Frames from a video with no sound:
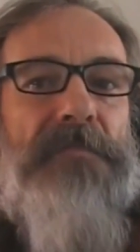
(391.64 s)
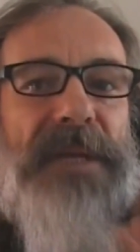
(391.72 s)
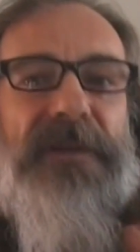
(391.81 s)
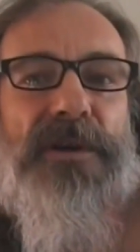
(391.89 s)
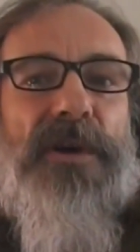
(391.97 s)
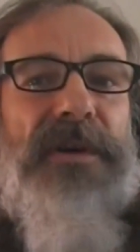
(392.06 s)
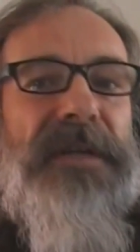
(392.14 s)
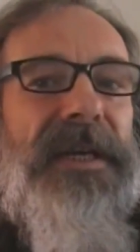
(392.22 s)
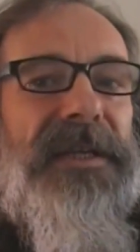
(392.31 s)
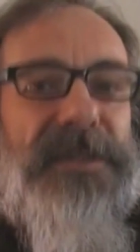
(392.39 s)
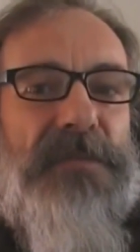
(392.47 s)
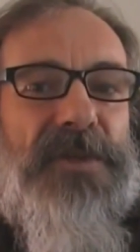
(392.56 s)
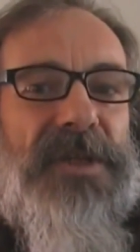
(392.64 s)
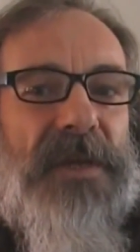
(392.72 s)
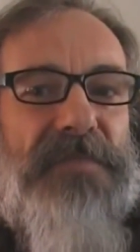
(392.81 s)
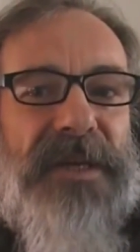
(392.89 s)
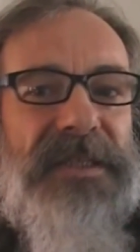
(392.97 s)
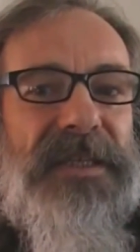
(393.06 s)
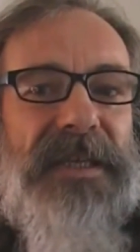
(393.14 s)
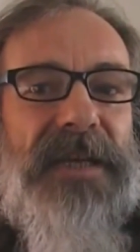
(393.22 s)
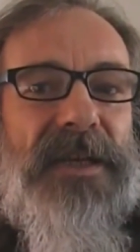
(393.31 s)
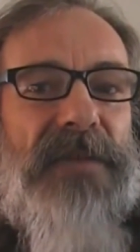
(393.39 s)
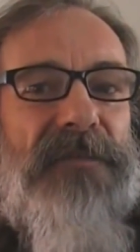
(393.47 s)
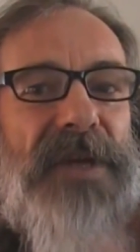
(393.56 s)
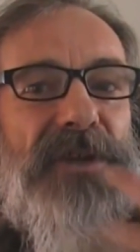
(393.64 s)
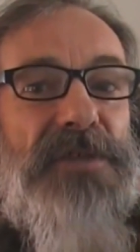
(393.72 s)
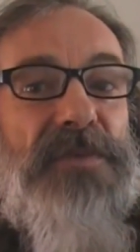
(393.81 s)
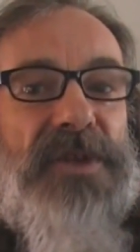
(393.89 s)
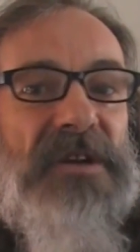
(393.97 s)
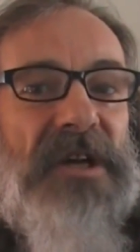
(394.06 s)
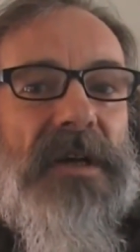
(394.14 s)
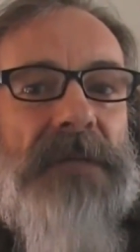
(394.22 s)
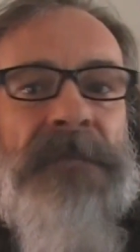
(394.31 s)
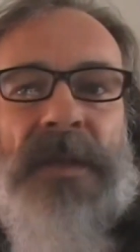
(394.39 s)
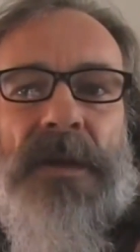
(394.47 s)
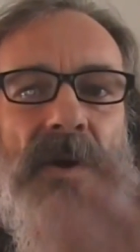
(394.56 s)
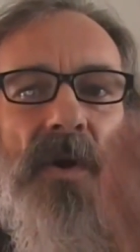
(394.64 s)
Поправьте меня, господин президент, если я ошибаюсь.